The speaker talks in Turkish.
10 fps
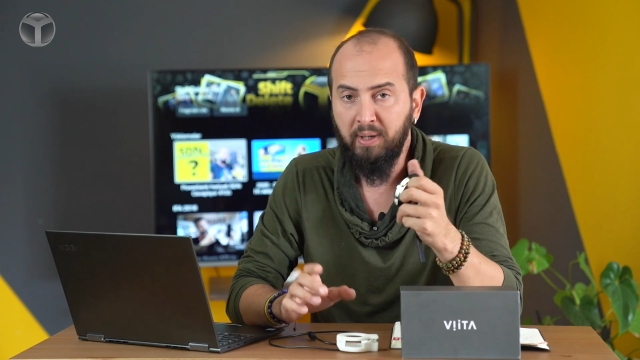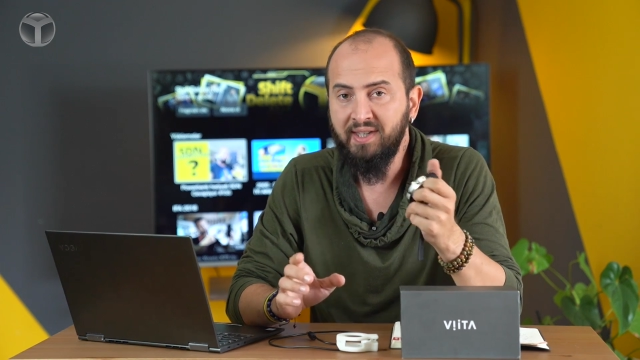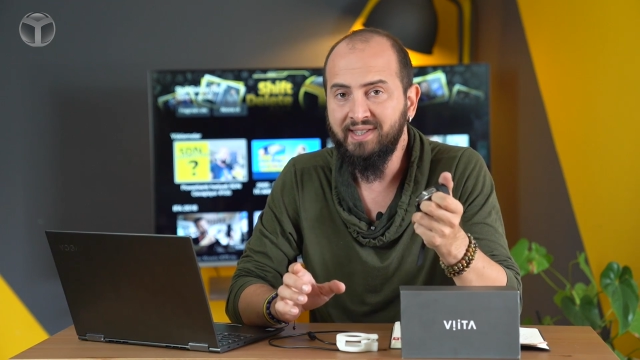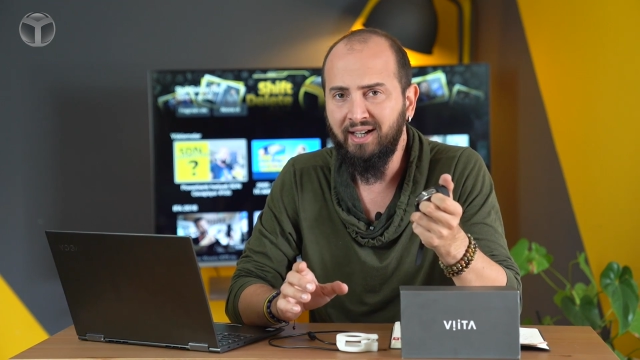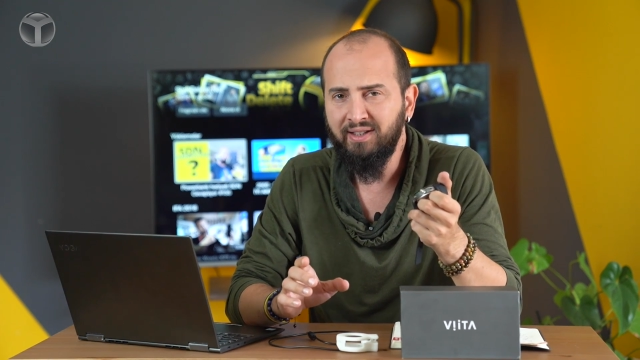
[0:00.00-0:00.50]

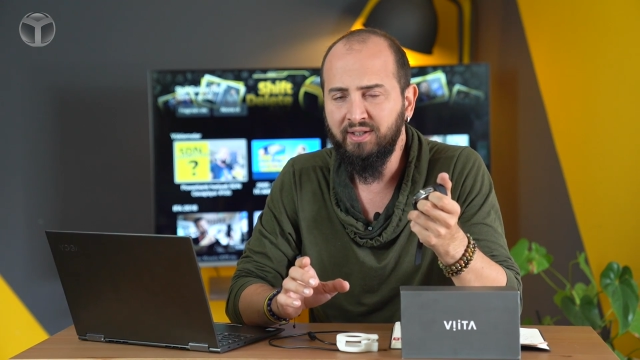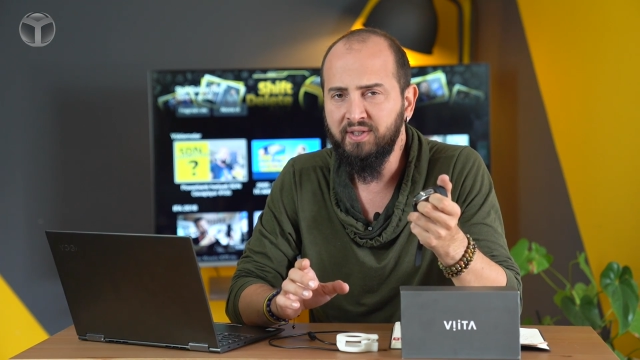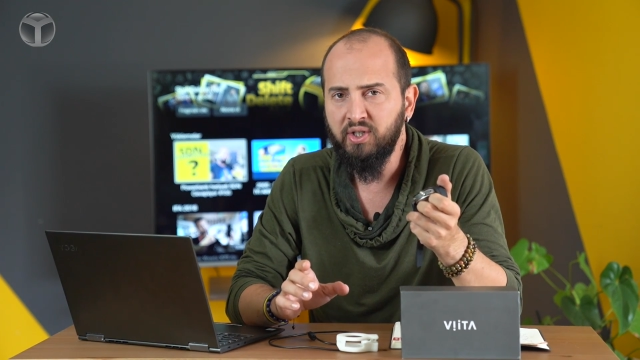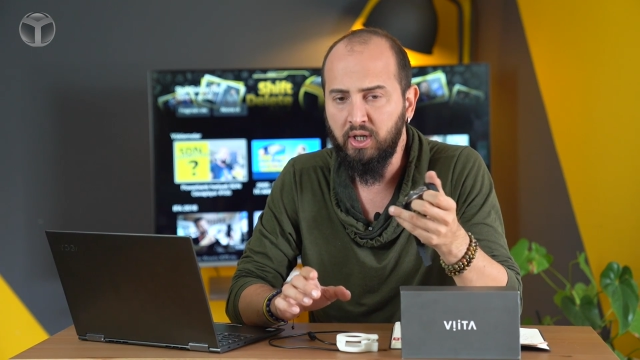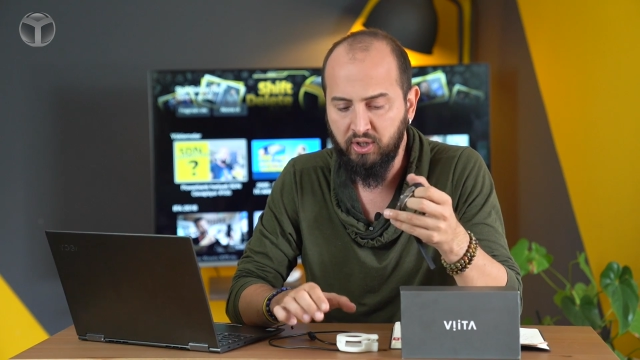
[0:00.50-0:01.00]
Peki saati
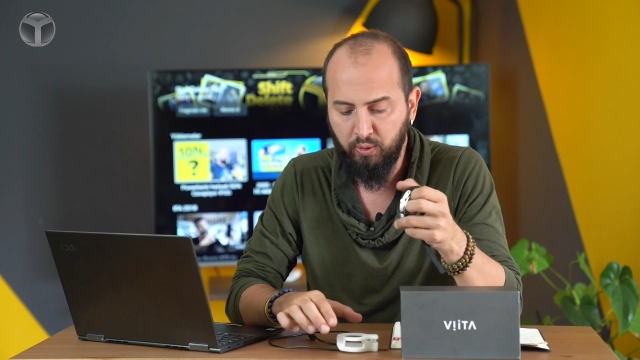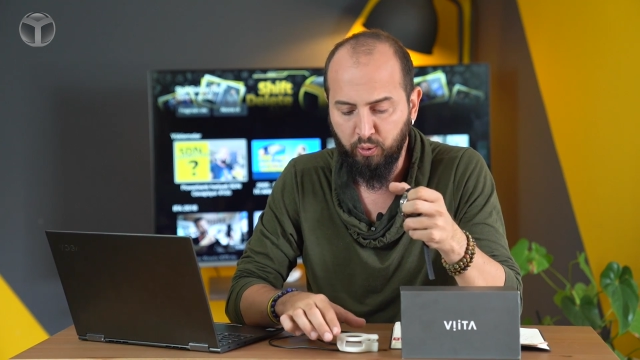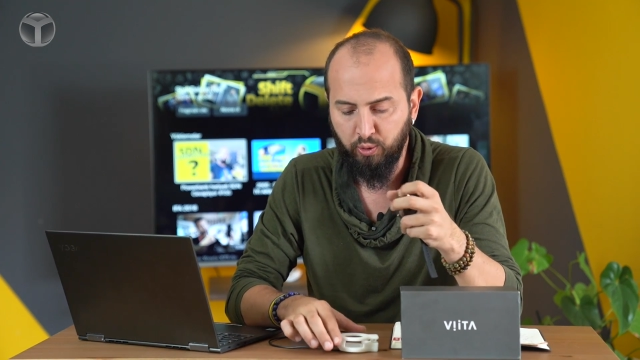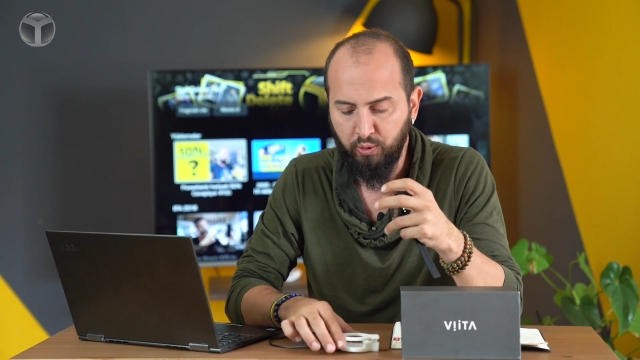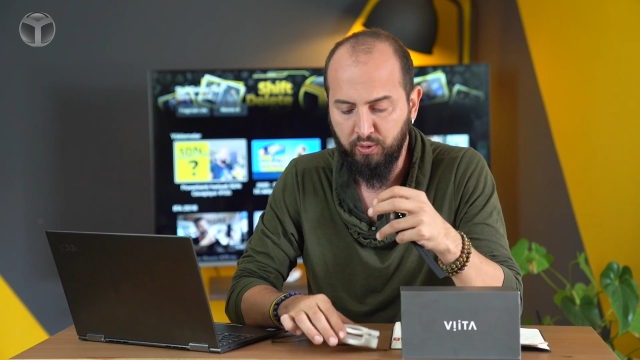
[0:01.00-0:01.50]
nasıl şarj
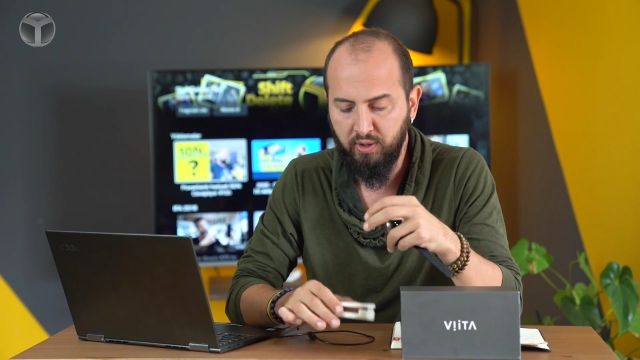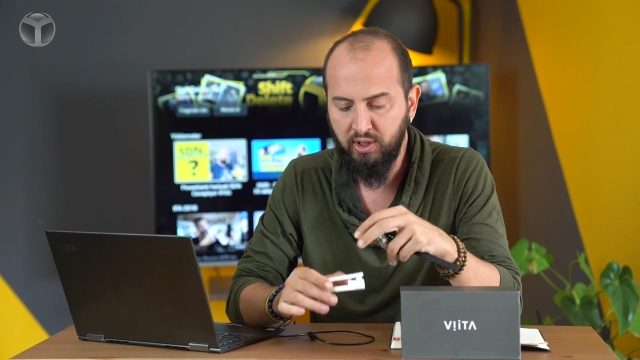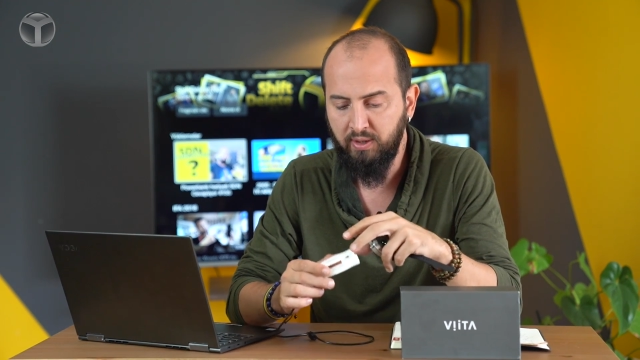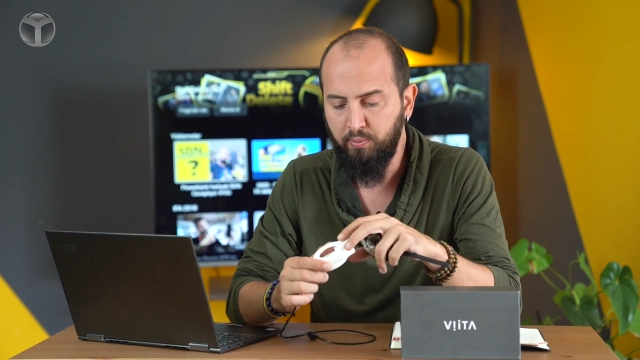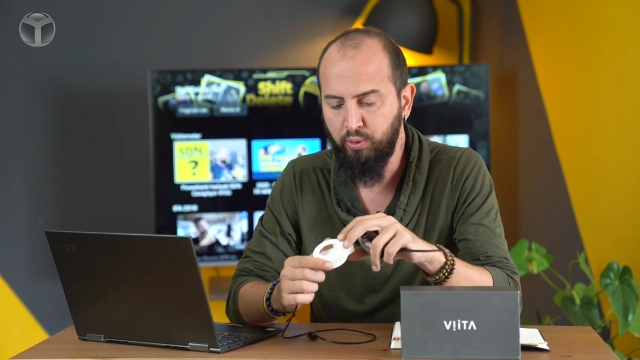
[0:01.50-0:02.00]
ediyorsunuz?
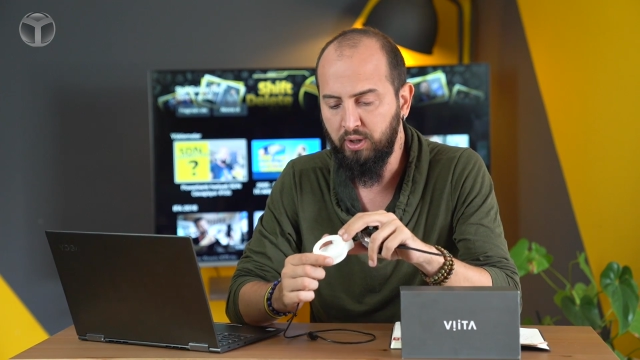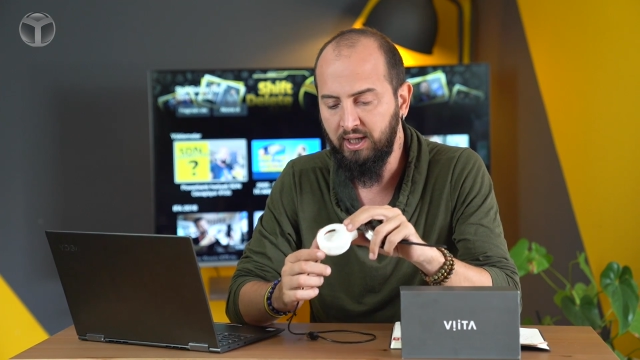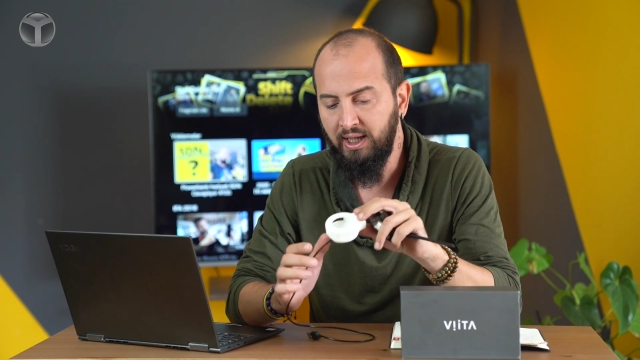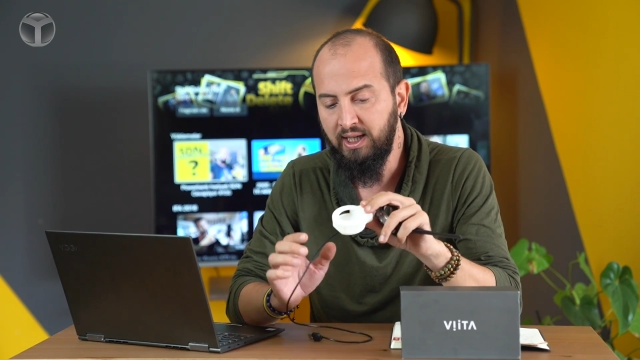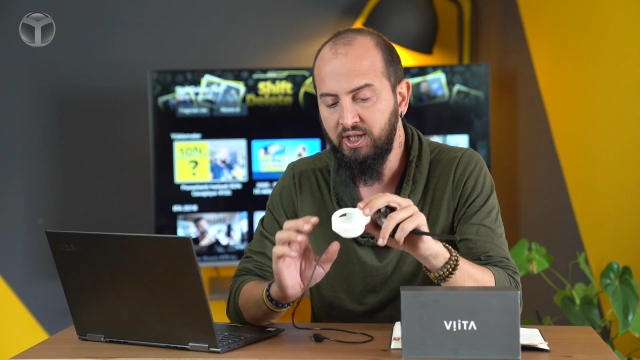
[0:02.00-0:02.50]
İşte burada
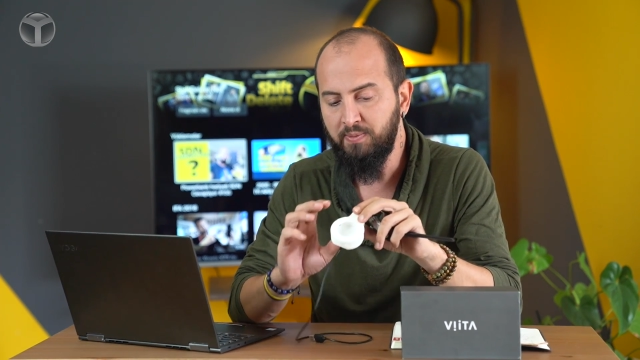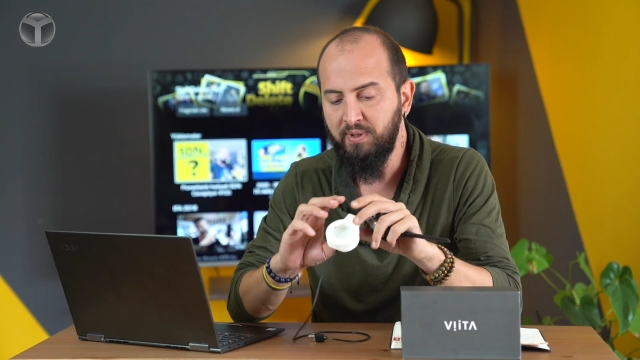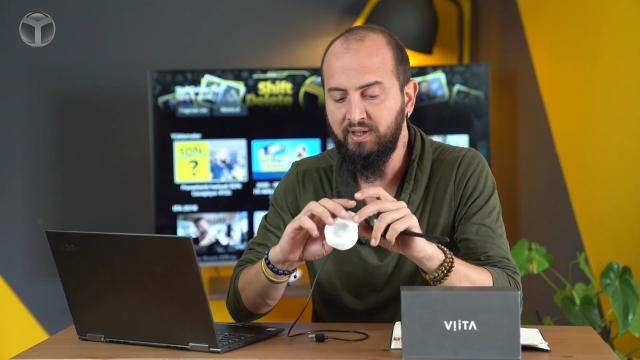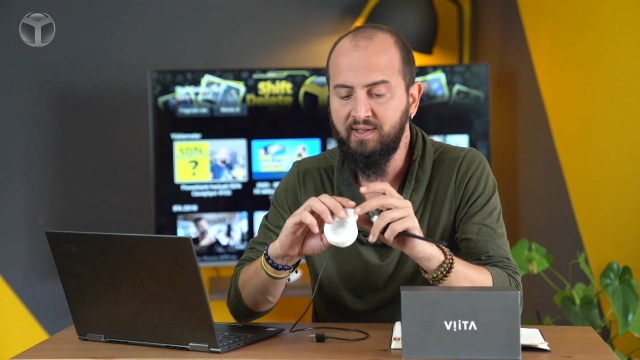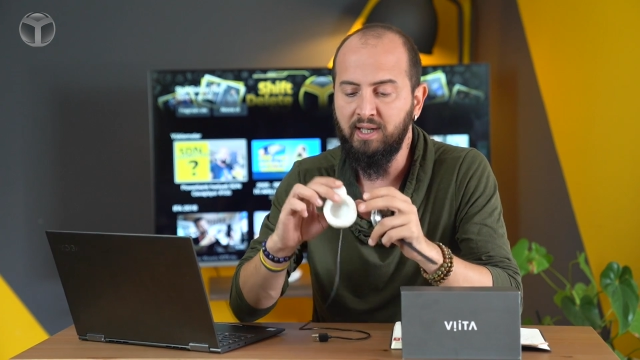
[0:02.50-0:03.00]
ilginç
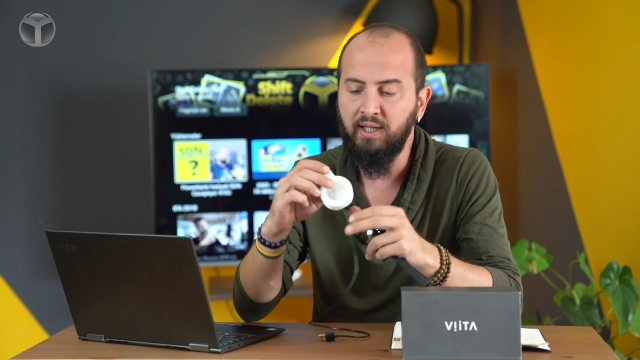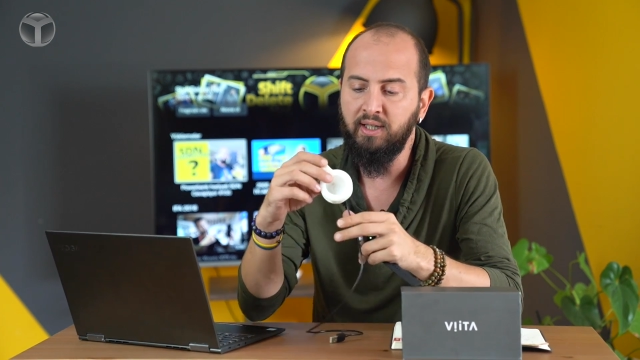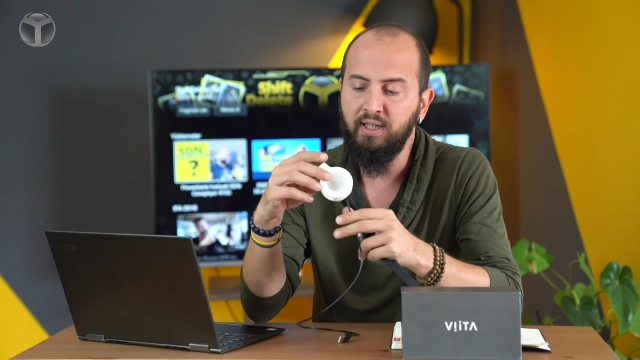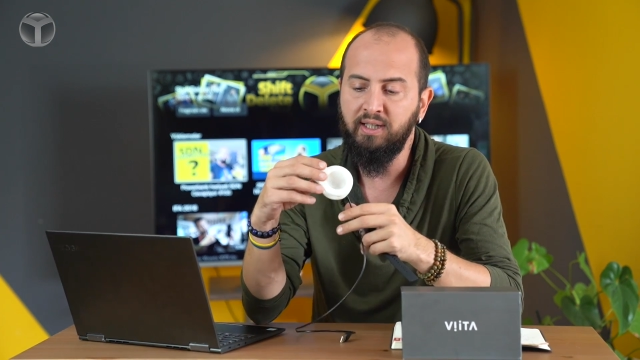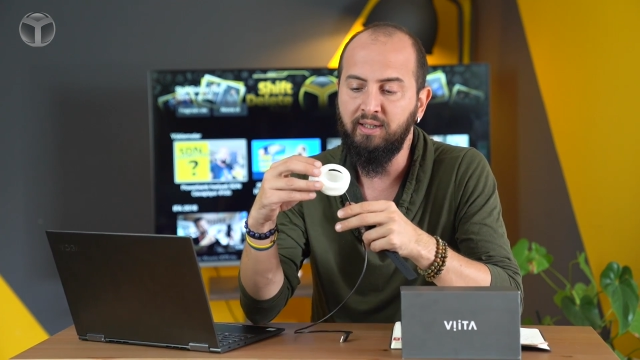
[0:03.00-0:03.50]
bir
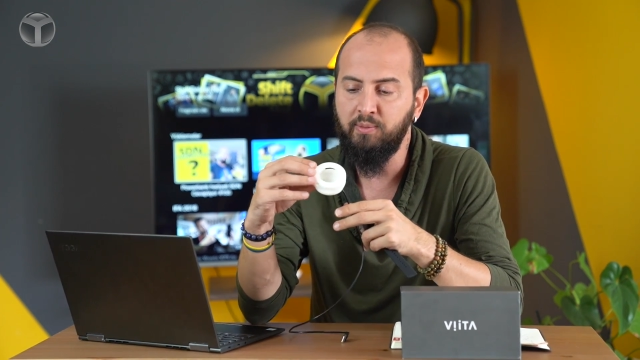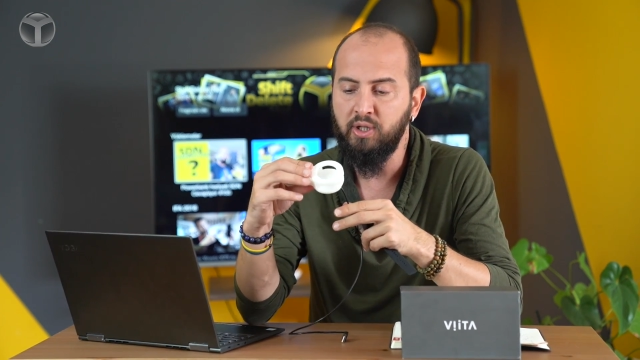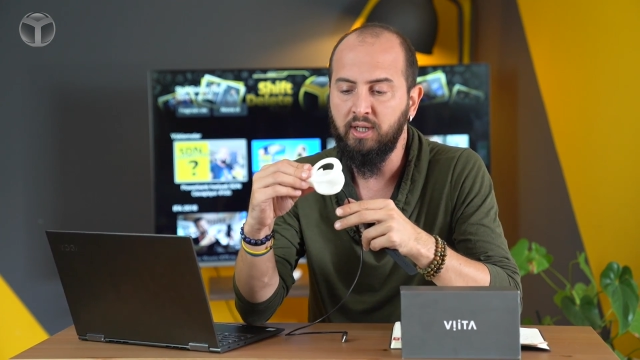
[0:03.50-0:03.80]
dizayna gidilmiş